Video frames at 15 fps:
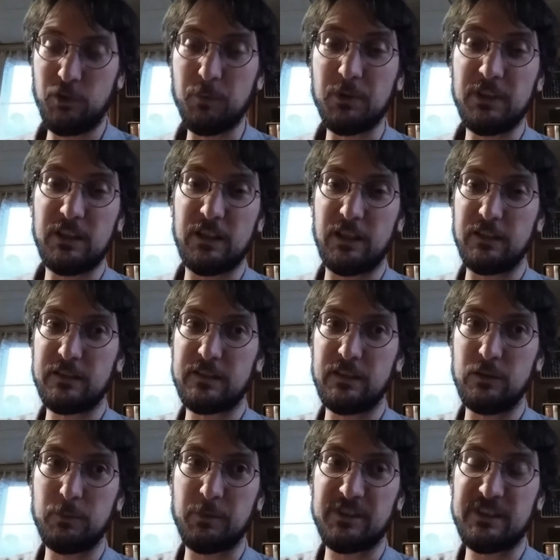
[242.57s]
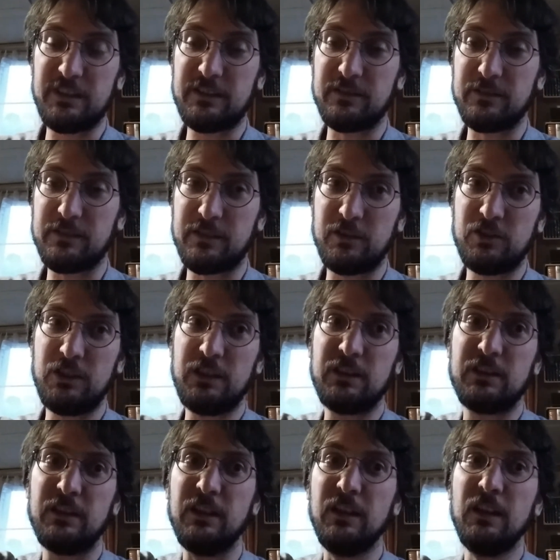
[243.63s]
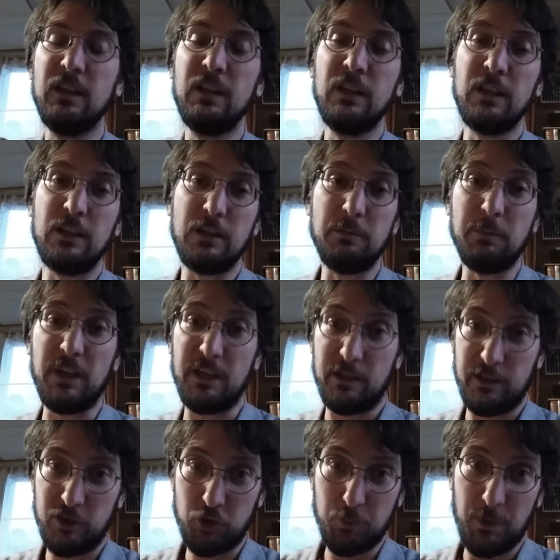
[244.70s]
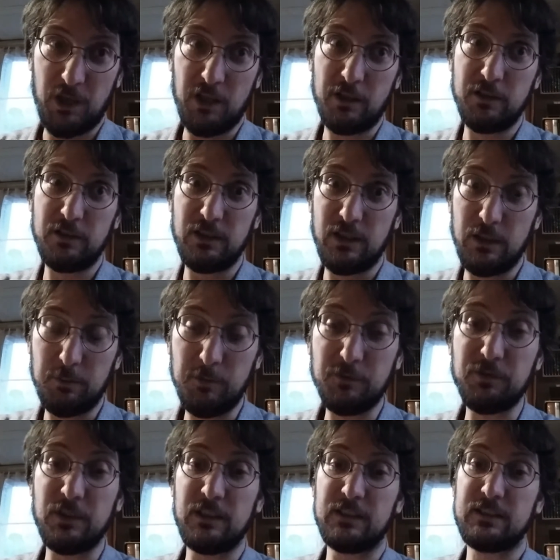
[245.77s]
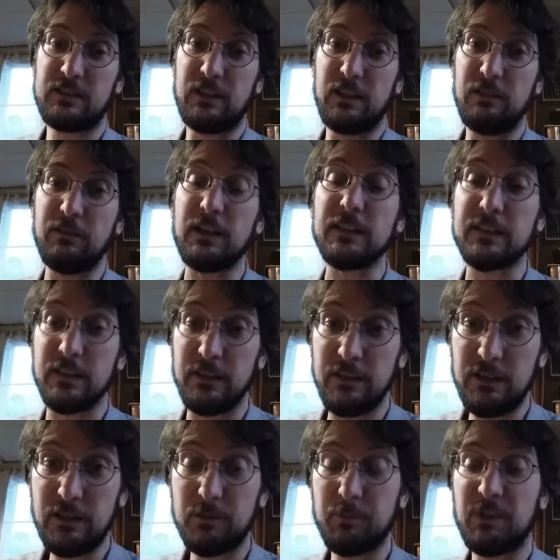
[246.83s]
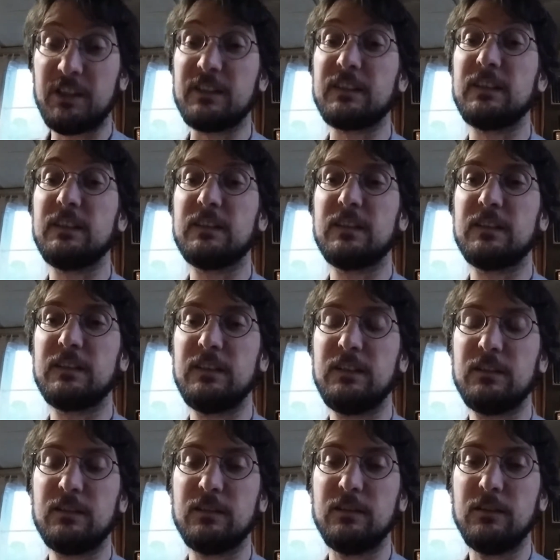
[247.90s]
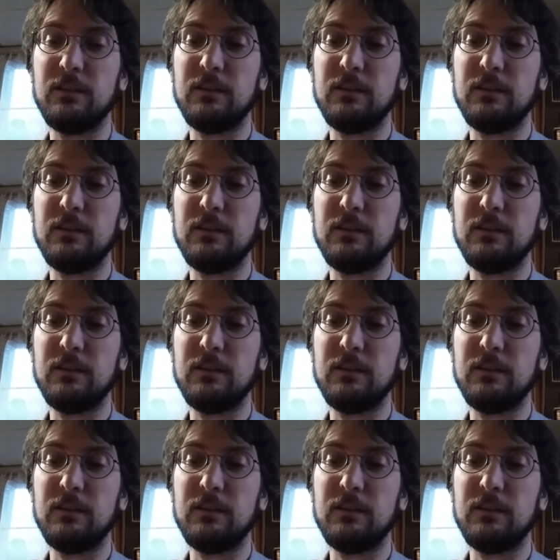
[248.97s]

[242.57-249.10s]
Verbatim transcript: über die ganze Übersetzungsgeschichte in mehrere Sprachen, die ebenfalls teilweise nicht präzise sind.